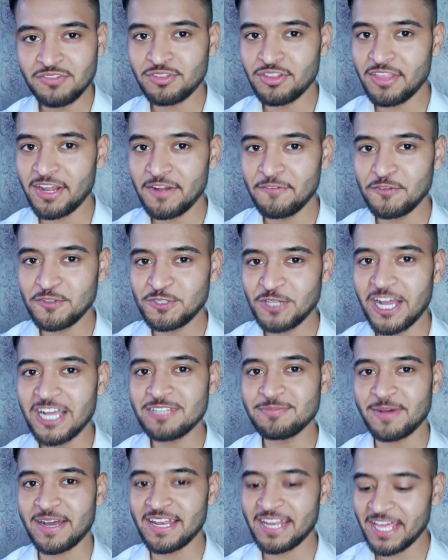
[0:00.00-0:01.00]
ما شفت اذا
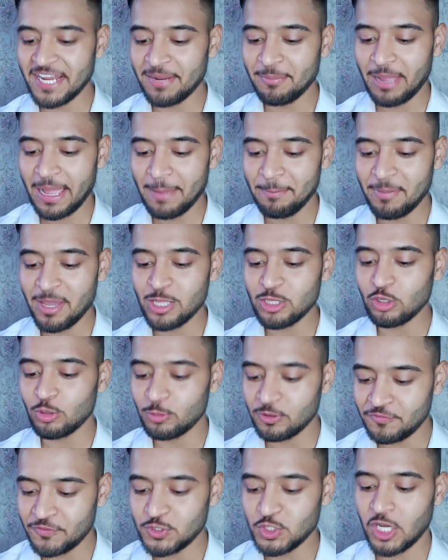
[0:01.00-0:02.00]
الفيديوهات مال انا محمد
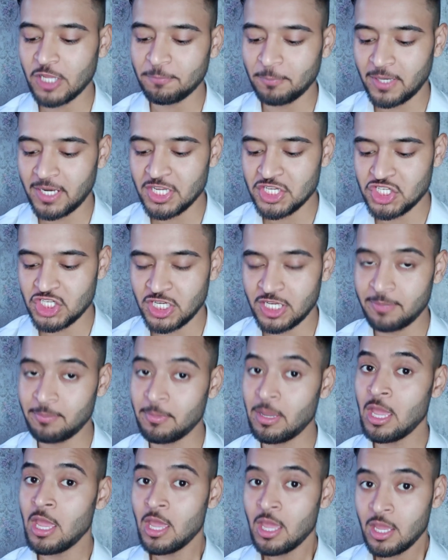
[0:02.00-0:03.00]
والفيديوهات مال
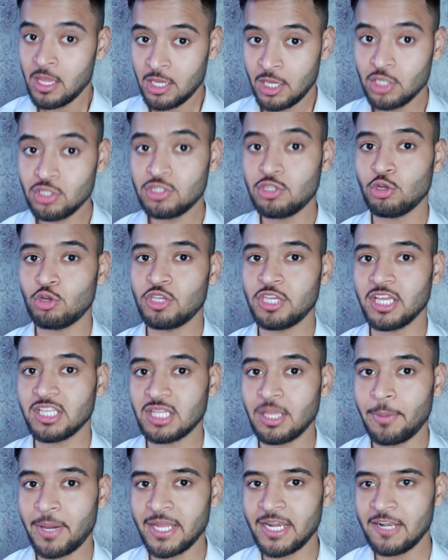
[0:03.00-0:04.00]
هشيم التركيه
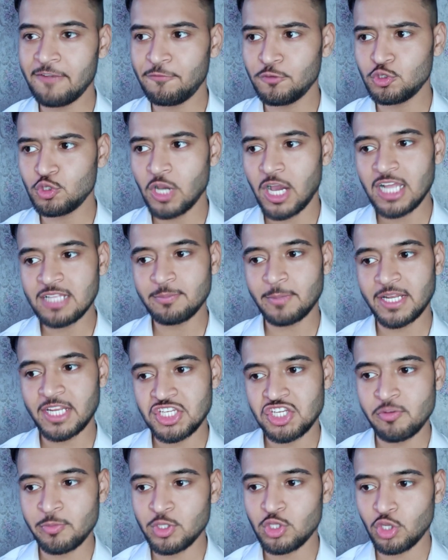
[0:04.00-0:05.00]
طبعا الفيديوهات
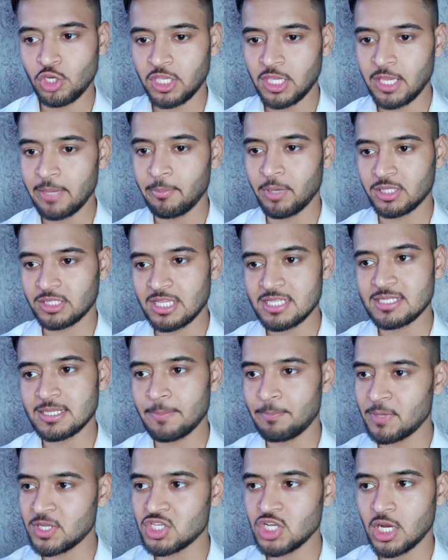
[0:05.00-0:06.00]
مال هشيم التركيه
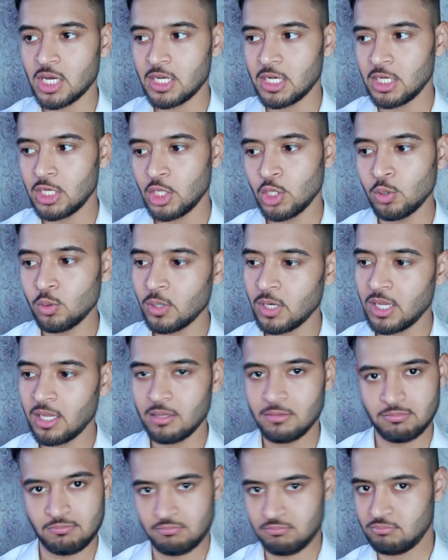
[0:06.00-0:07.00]
مختصه بمجال اللي
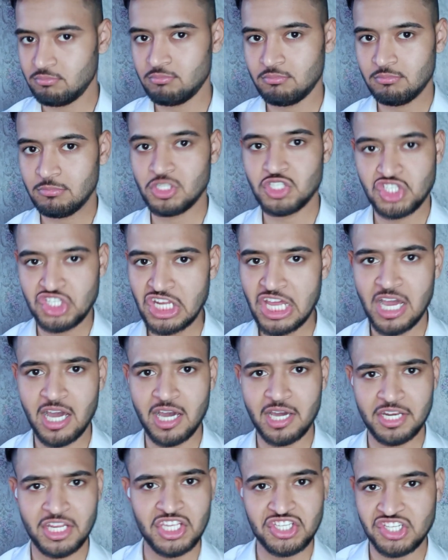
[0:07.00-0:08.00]
هو
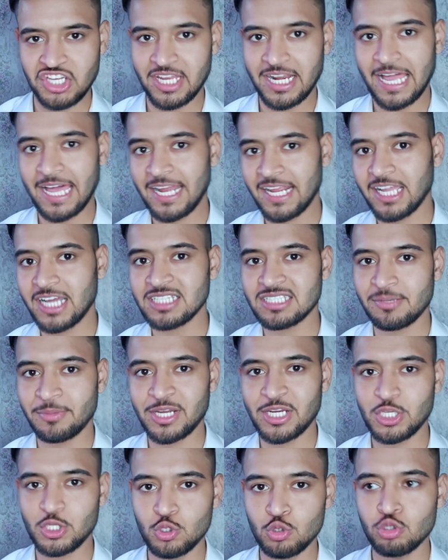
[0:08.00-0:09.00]
جنان هيك يعني حركاتها
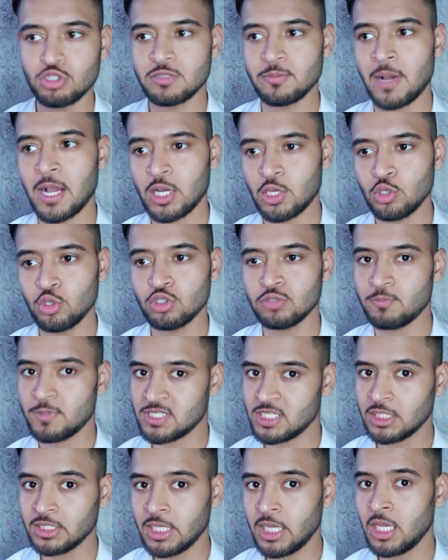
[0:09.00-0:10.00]
مال كيوت ما كيوت
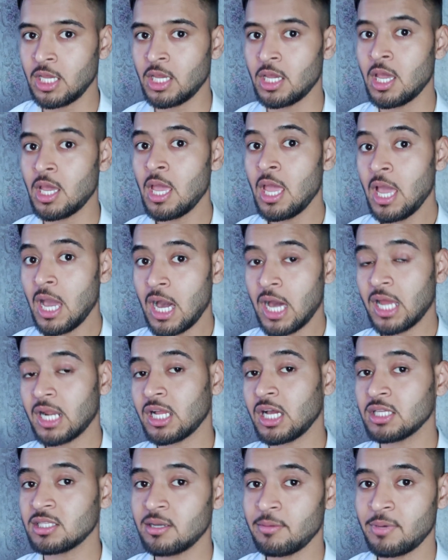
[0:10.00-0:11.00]
بس عندها
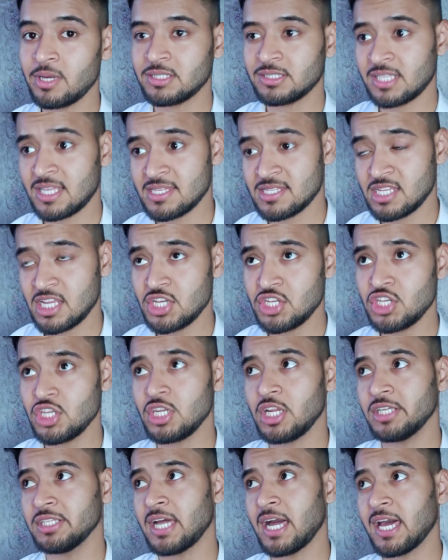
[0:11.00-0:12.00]
حركاتها مال
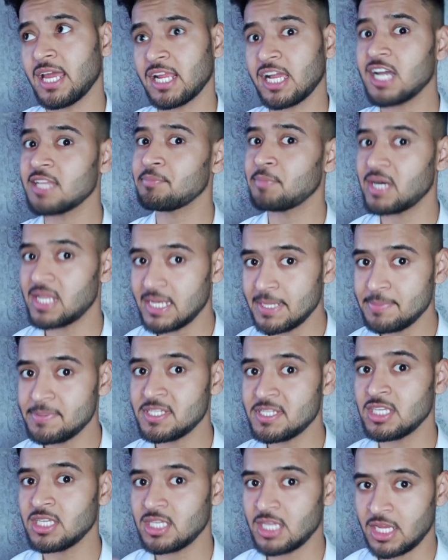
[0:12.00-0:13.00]
ترانزيشن عندها حركات مال
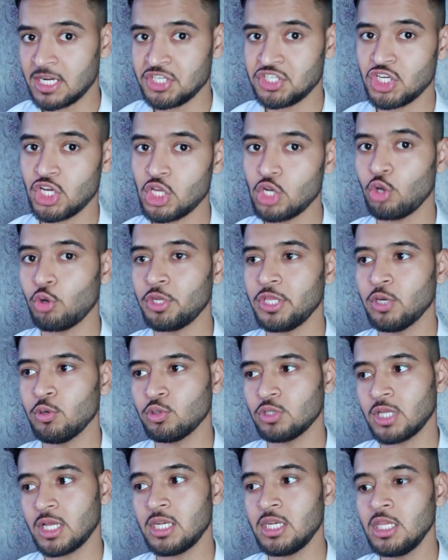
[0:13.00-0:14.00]
لبسنج يعني شغل اغنيه
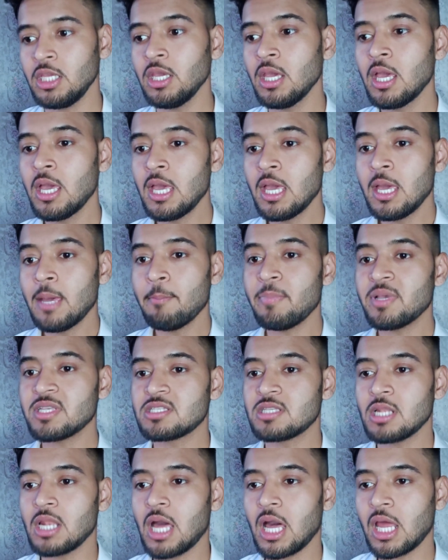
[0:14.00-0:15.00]
وتغني
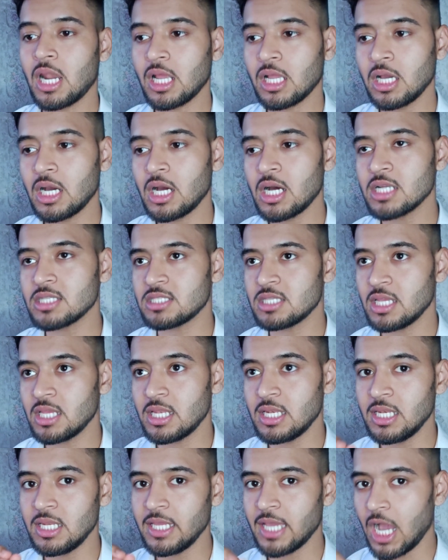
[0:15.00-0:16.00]
بس الحركات
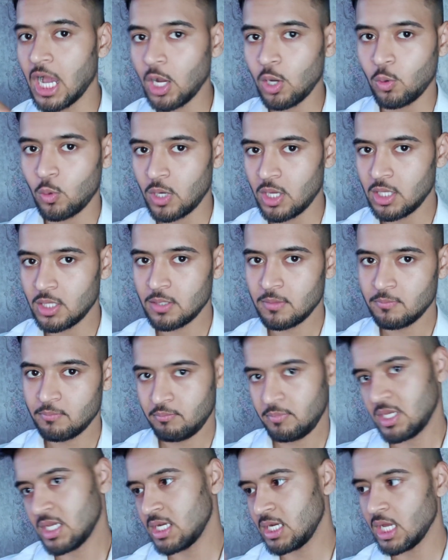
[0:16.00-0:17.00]
اللي اقوى
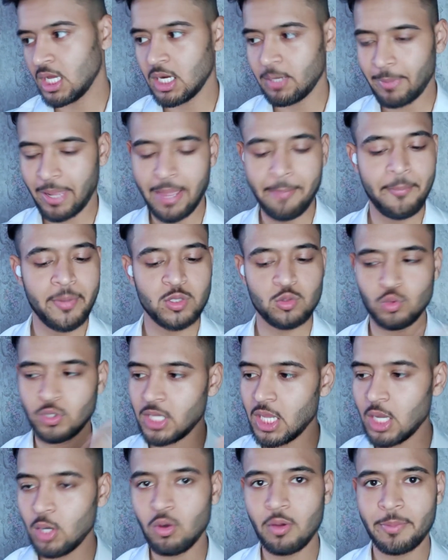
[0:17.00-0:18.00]
بين لانا محمد
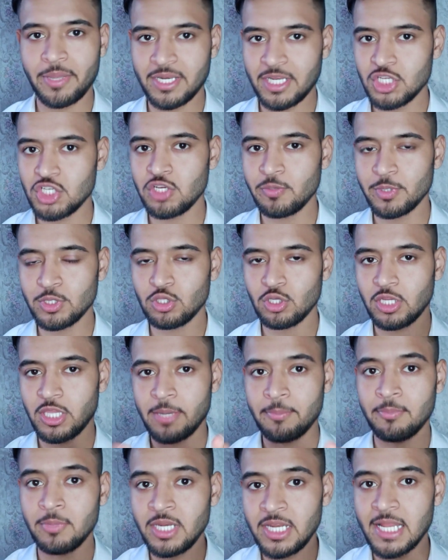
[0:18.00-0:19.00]
واللي اقوى بين يشيم
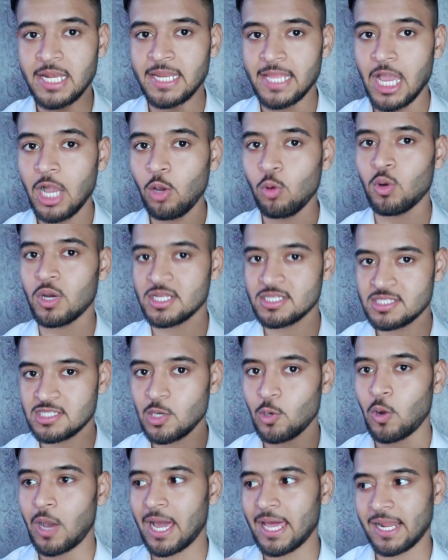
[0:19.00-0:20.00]
تركي من اللي اقوى
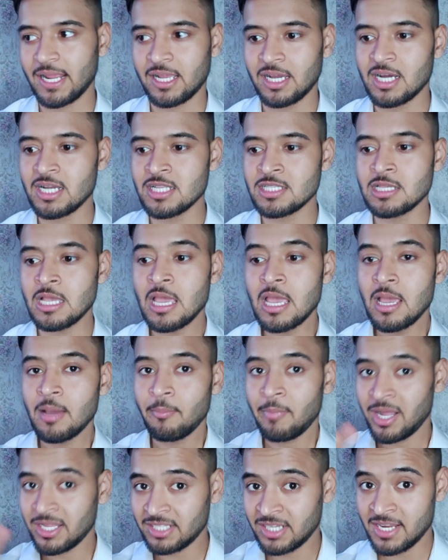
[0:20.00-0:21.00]
تسوي حركات
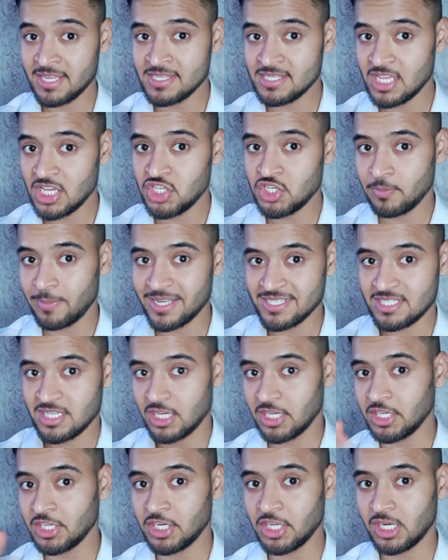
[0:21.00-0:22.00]
مال ترانزيشن مال
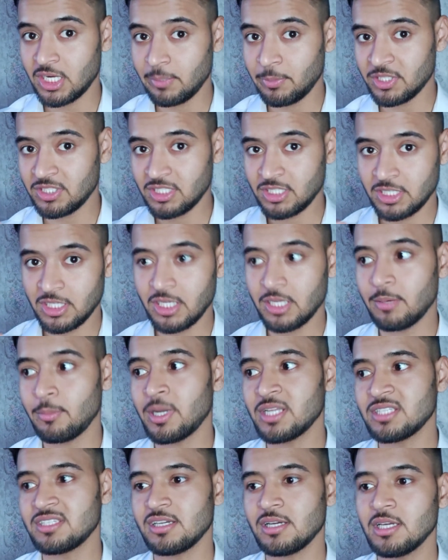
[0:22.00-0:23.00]
تغيير الربع تغيير
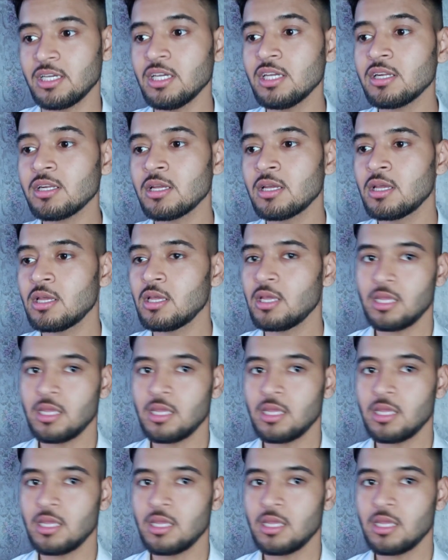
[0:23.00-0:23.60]
ما تغيير